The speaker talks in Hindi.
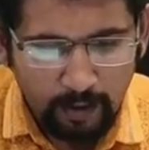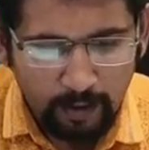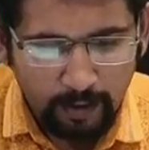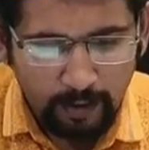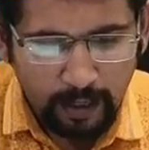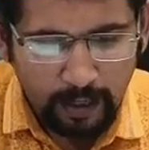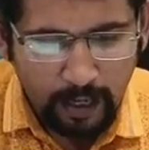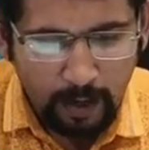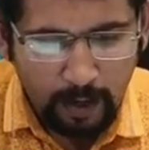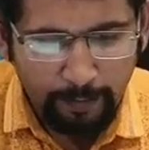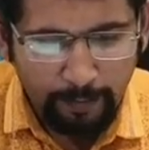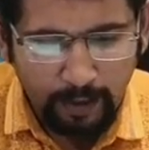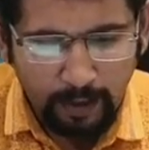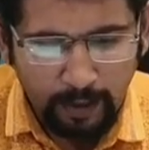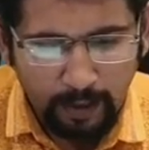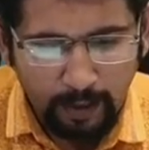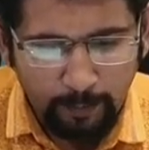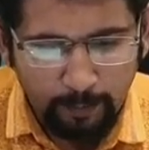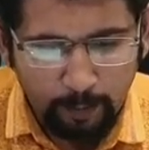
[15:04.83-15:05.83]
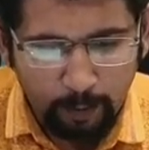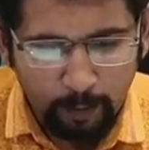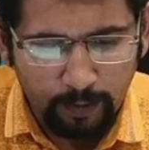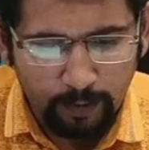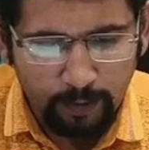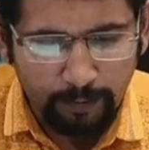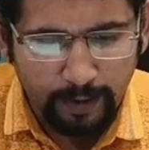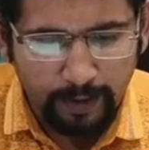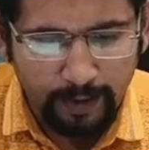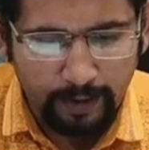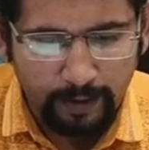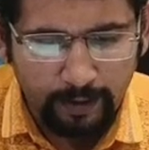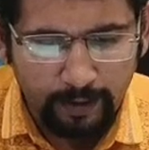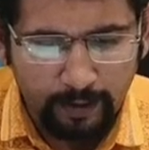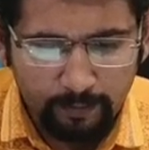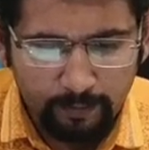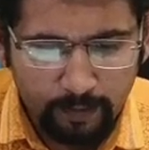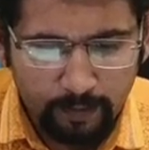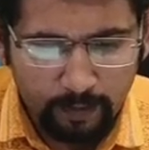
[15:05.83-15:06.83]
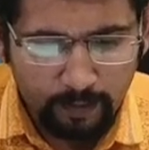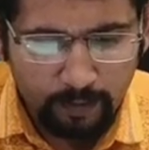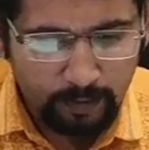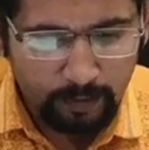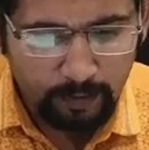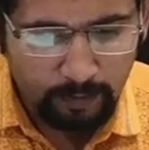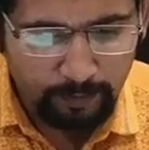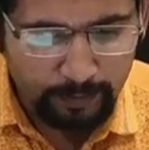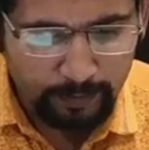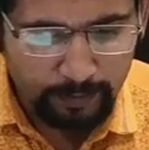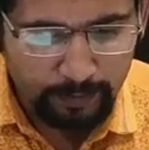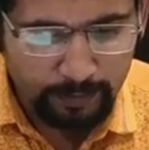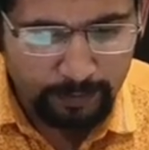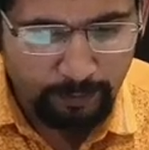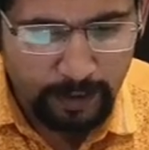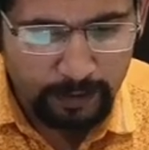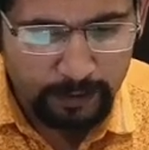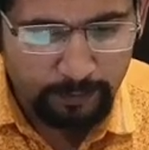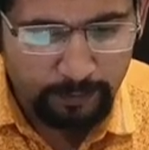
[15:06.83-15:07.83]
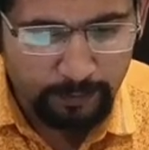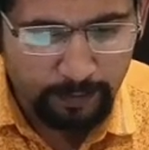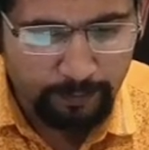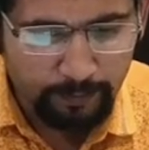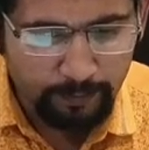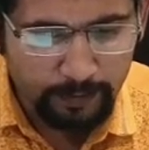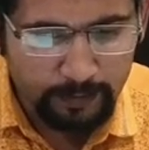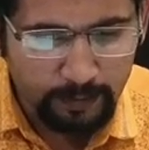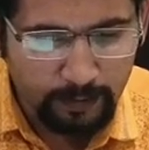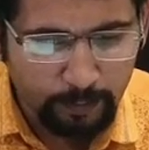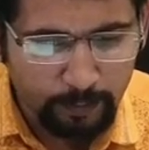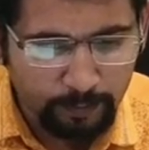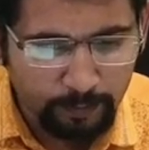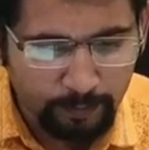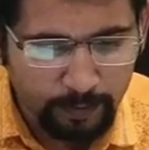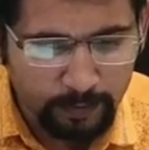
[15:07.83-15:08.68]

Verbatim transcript: यहाँ पे एक प्रॉब्लम आएगा मतलब पिछले बैच में एक बच्चे ने बहुत